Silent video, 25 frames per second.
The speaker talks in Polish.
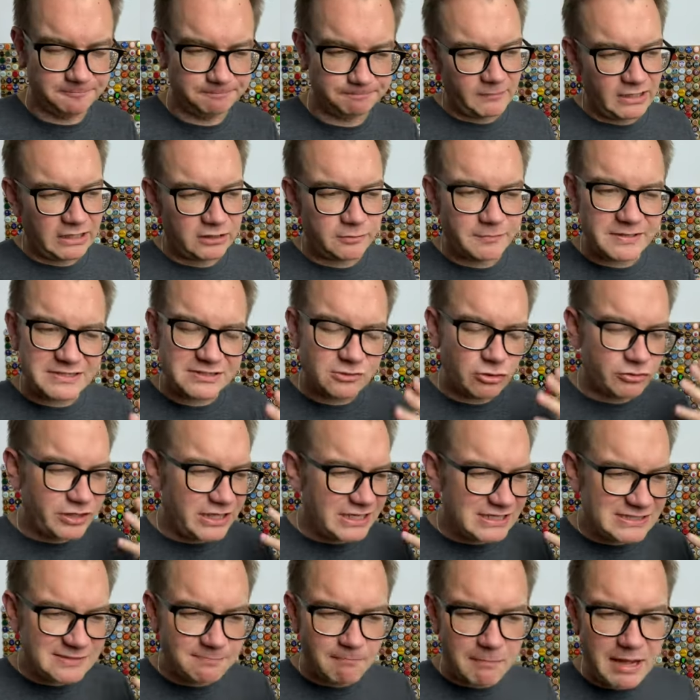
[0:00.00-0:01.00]
Natomiast to nie
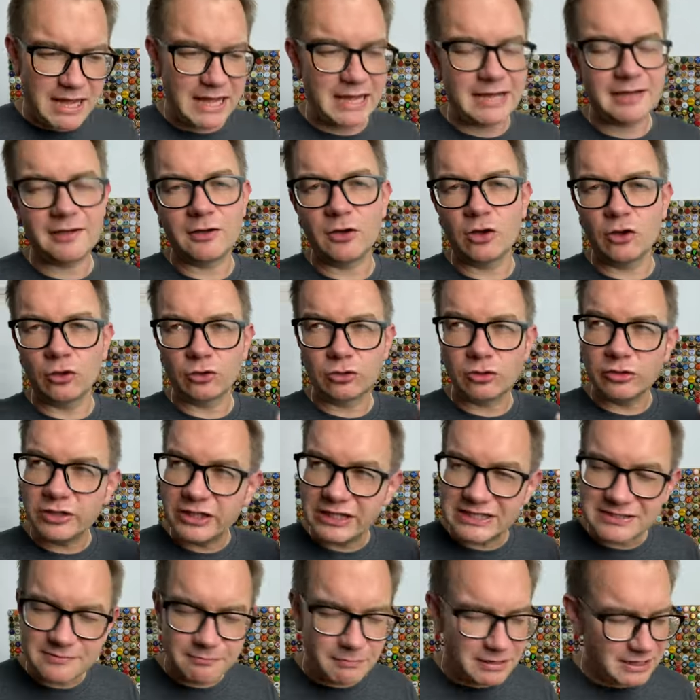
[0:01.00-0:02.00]
jest mango, to nie
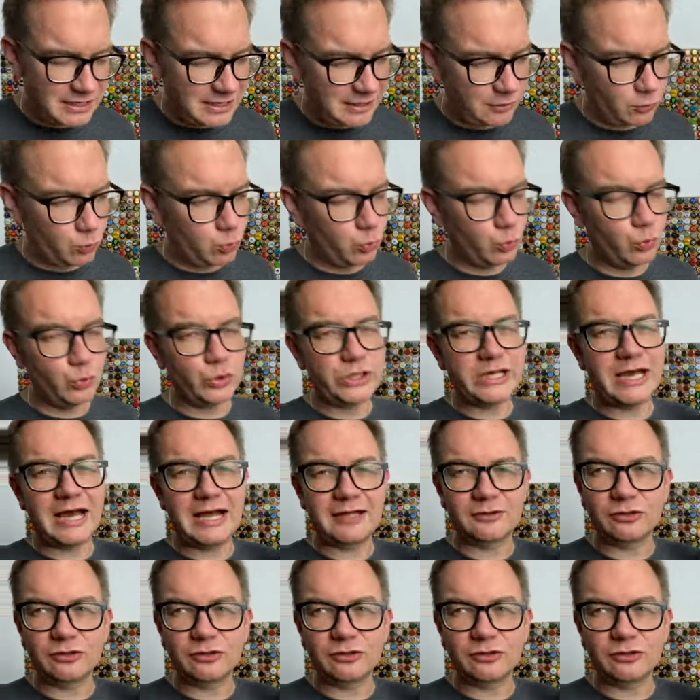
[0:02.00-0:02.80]
jest marakuja,